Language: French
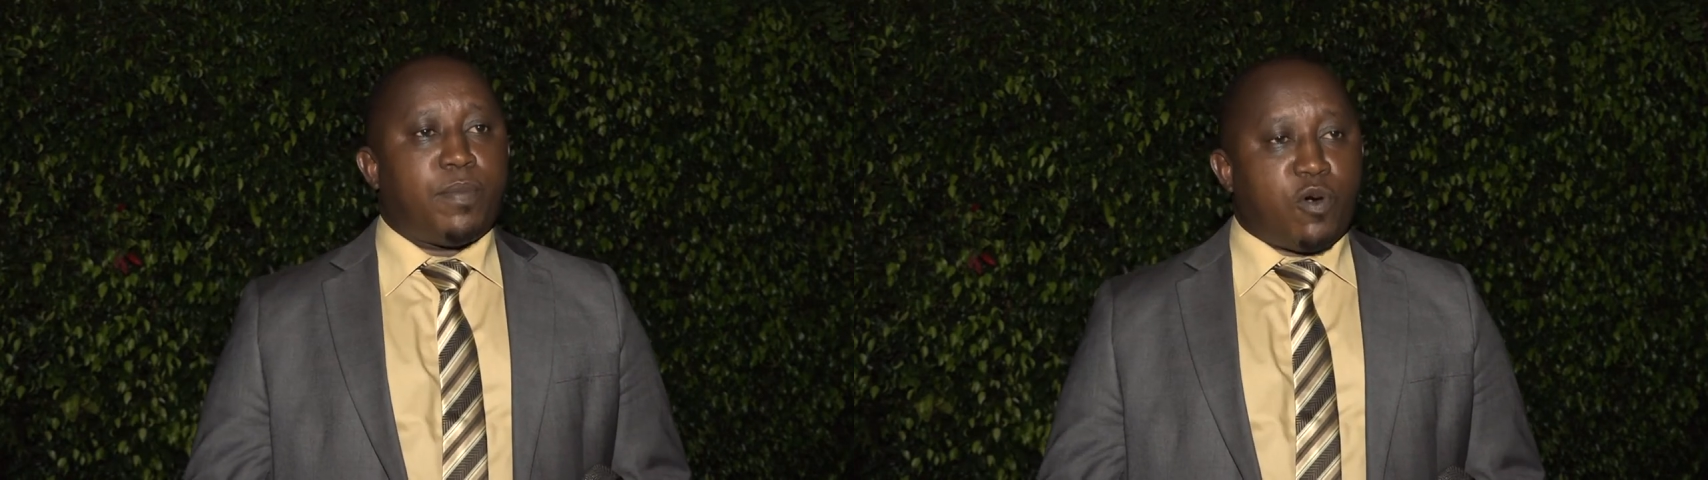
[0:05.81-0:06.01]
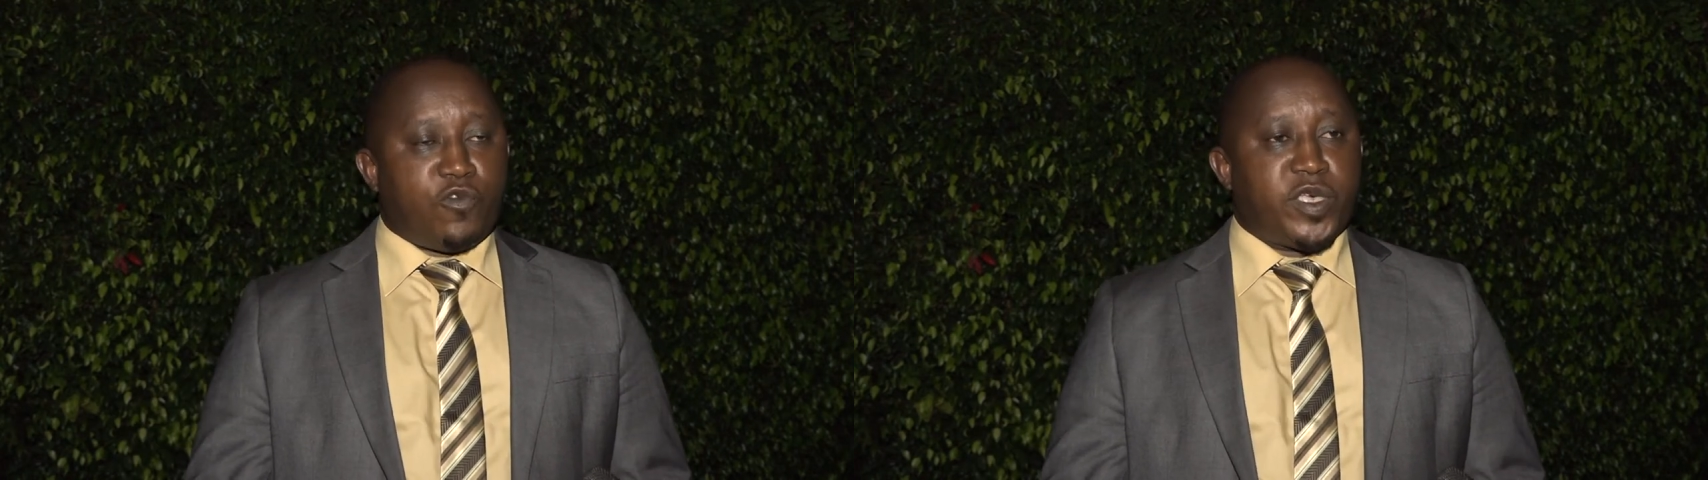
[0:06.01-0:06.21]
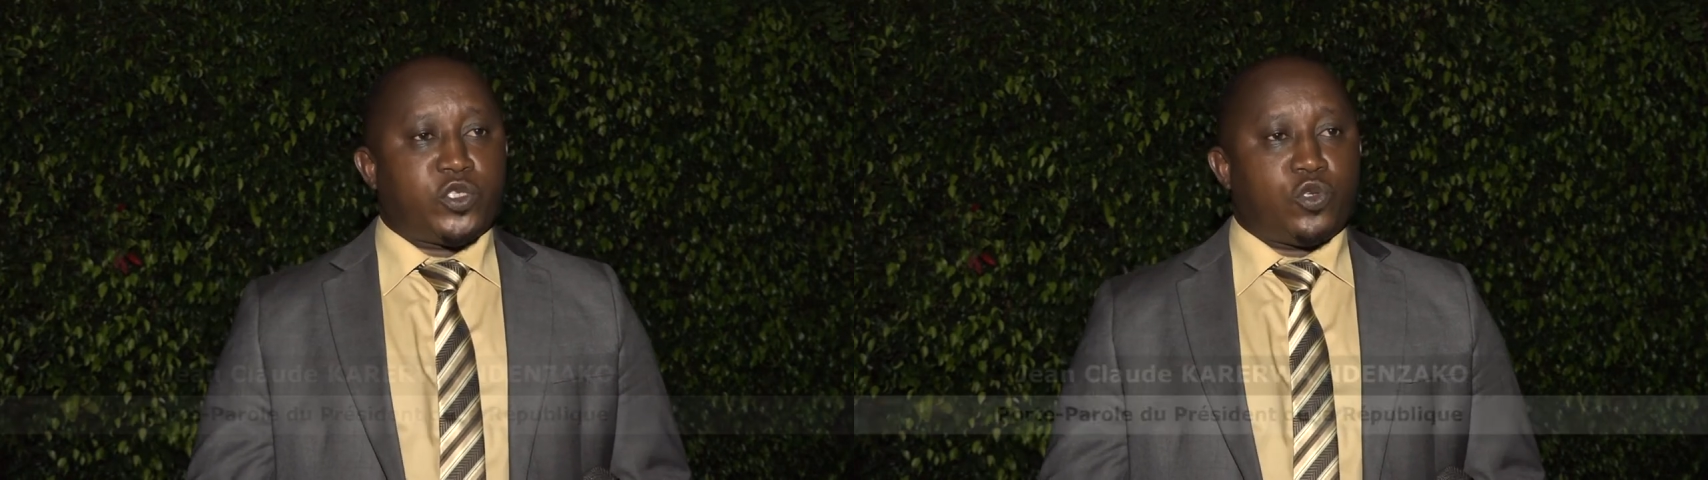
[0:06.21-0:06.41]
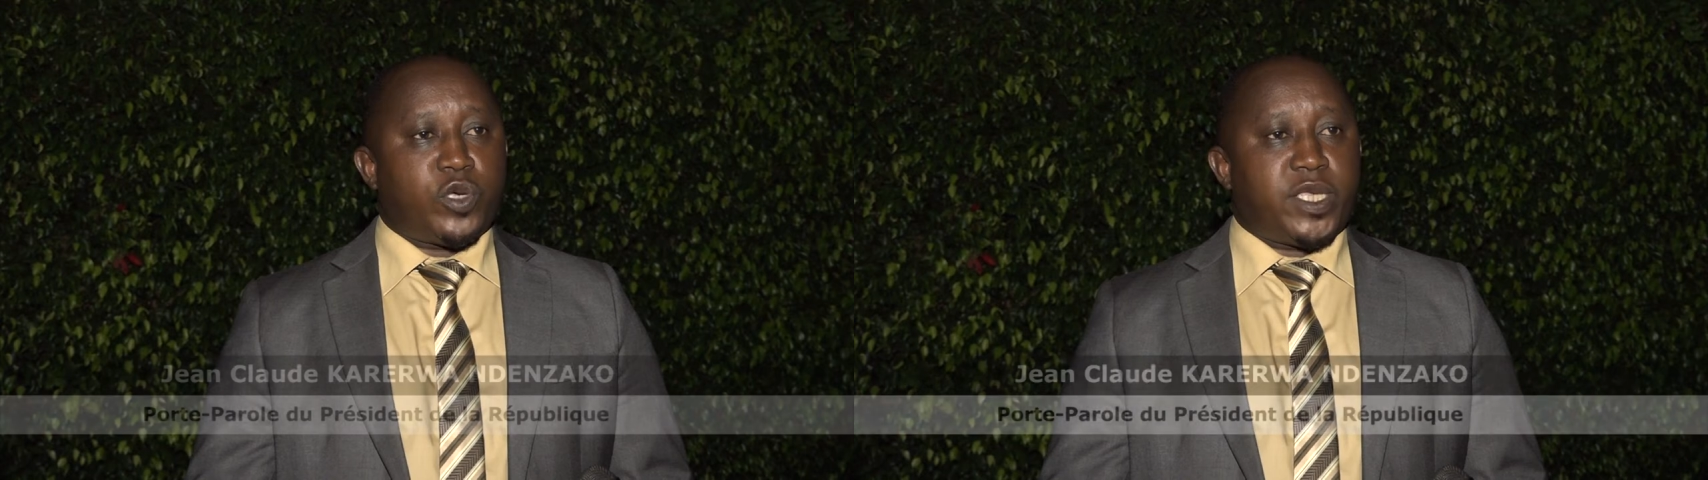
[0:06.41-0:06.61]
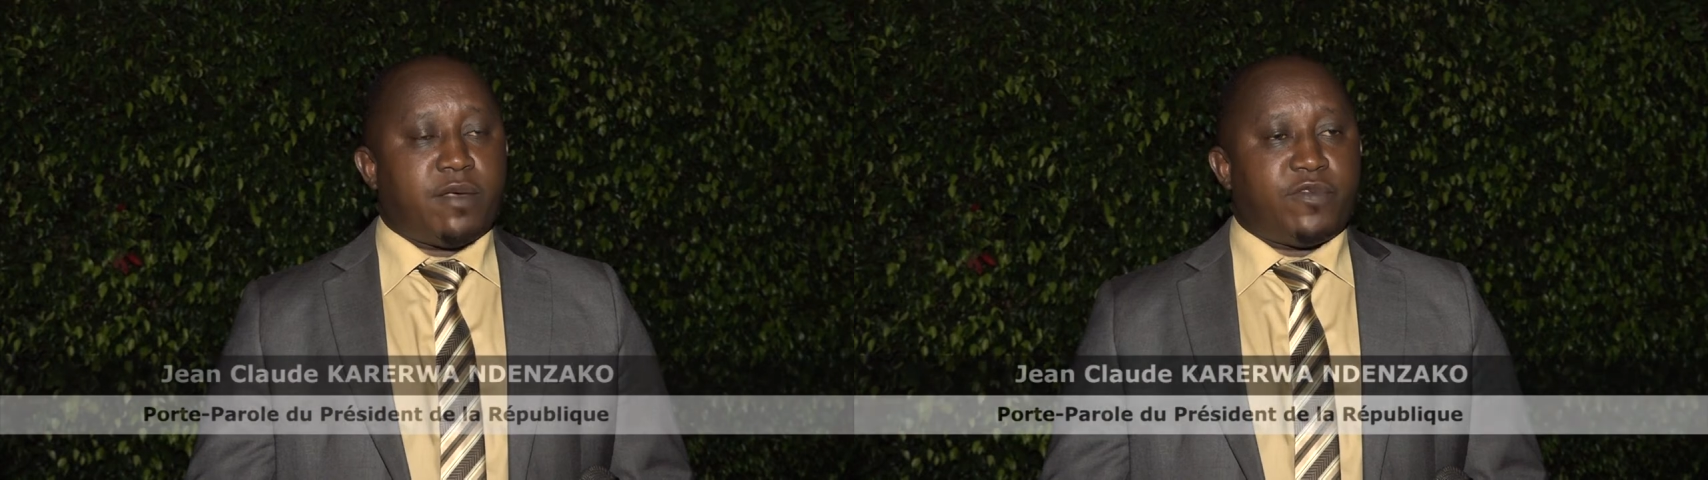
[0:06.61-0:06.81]

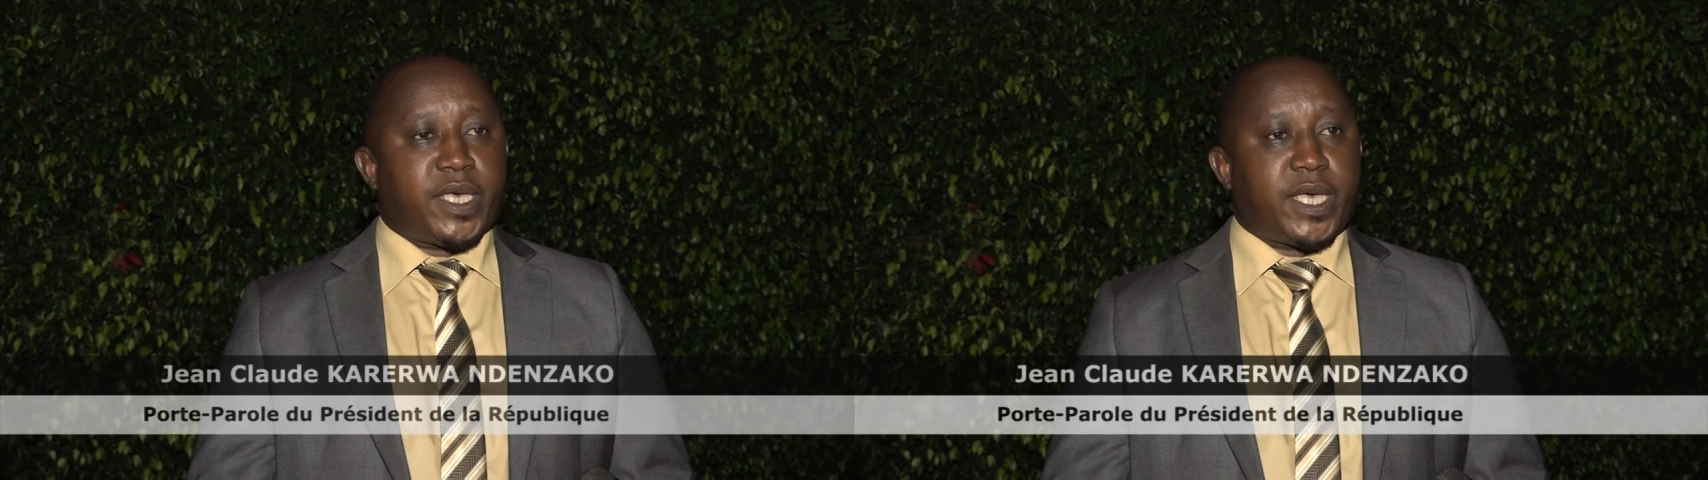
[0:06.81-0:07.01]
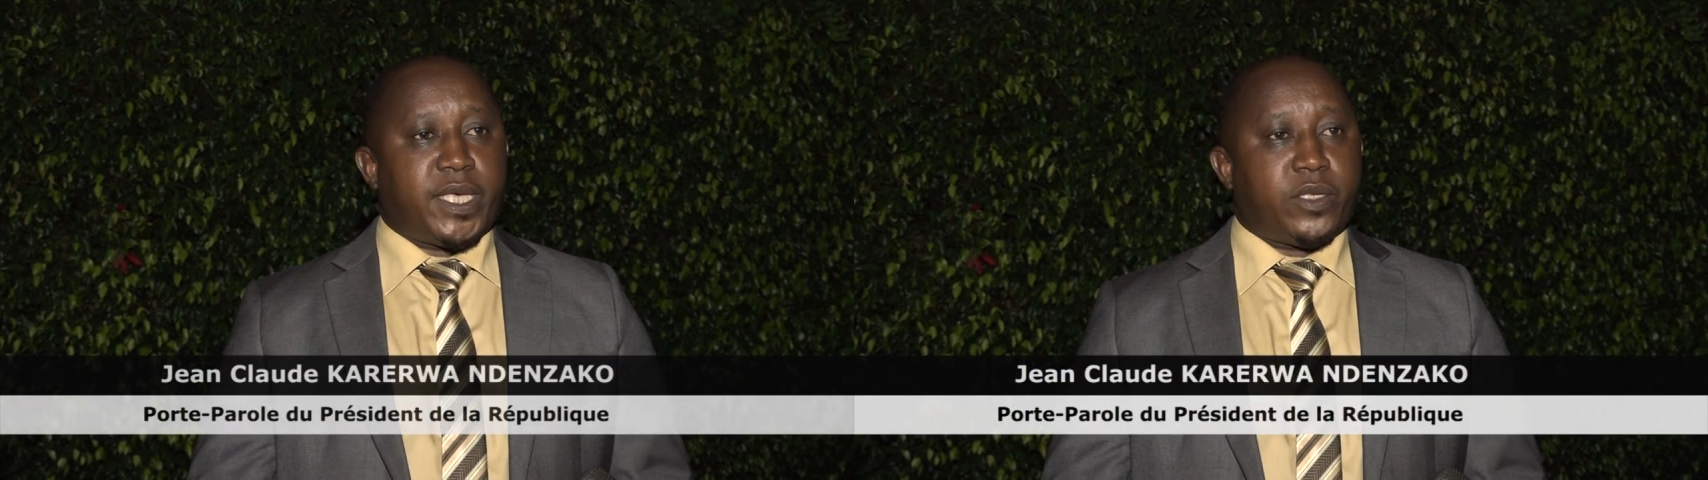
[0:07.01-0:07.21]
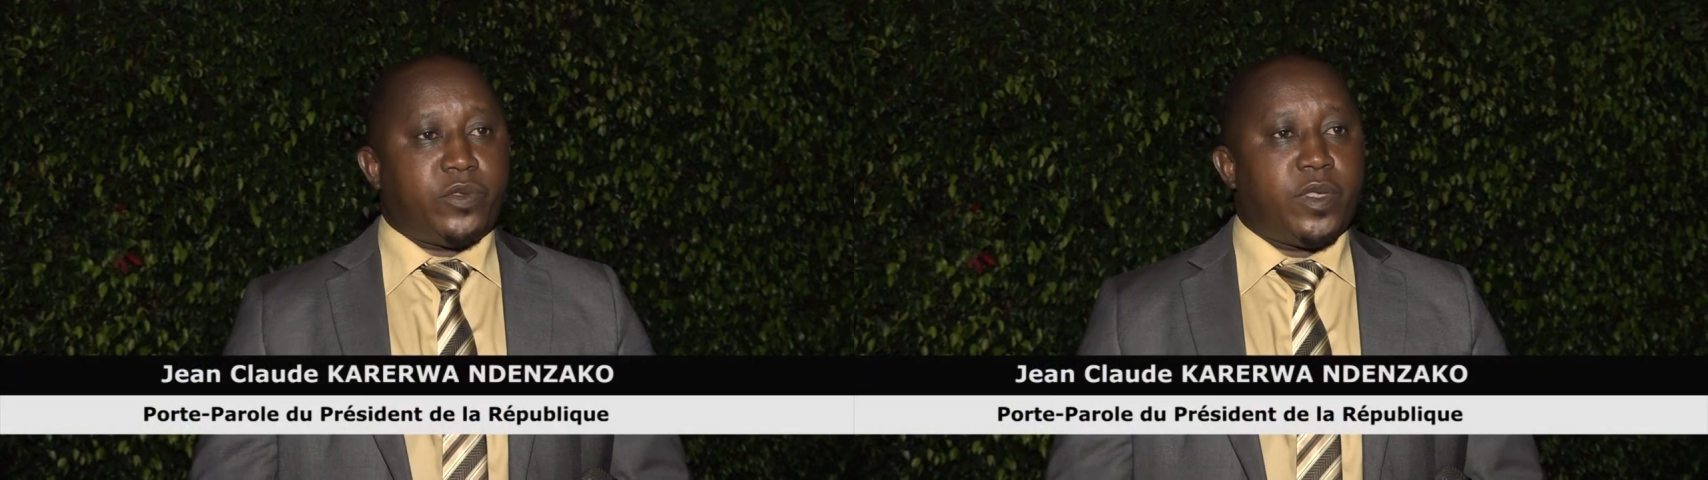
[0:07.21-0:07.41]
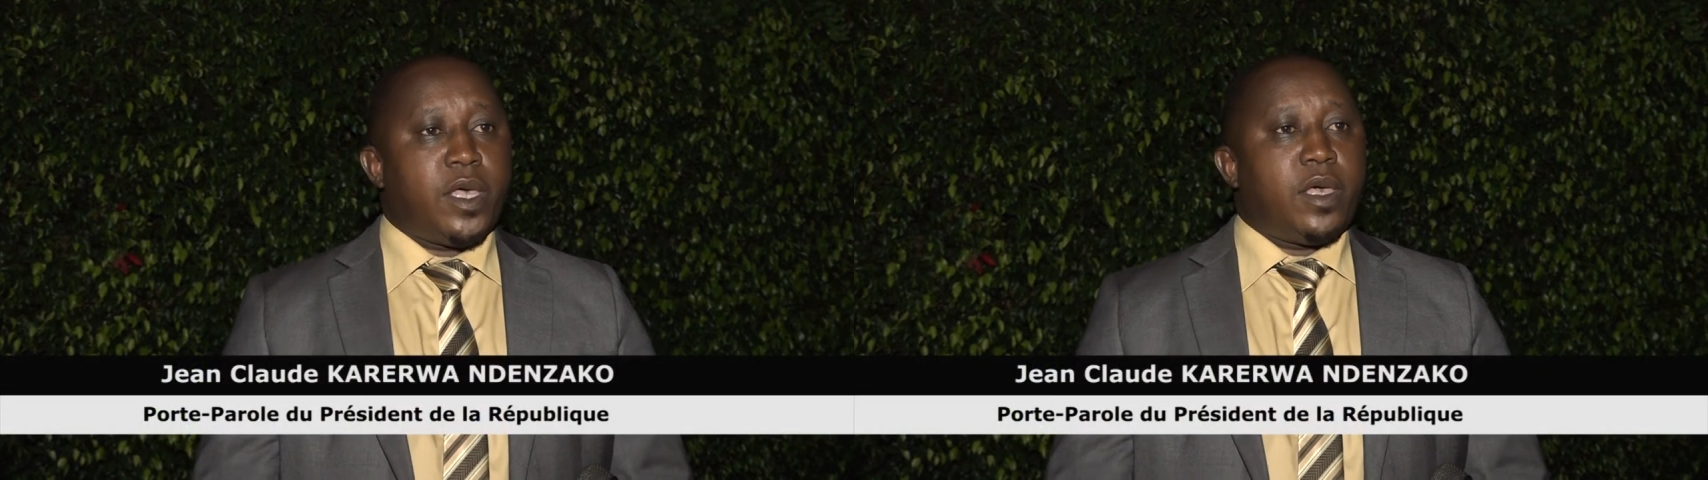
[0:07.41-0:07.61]
provinciaux qu'il avait réunis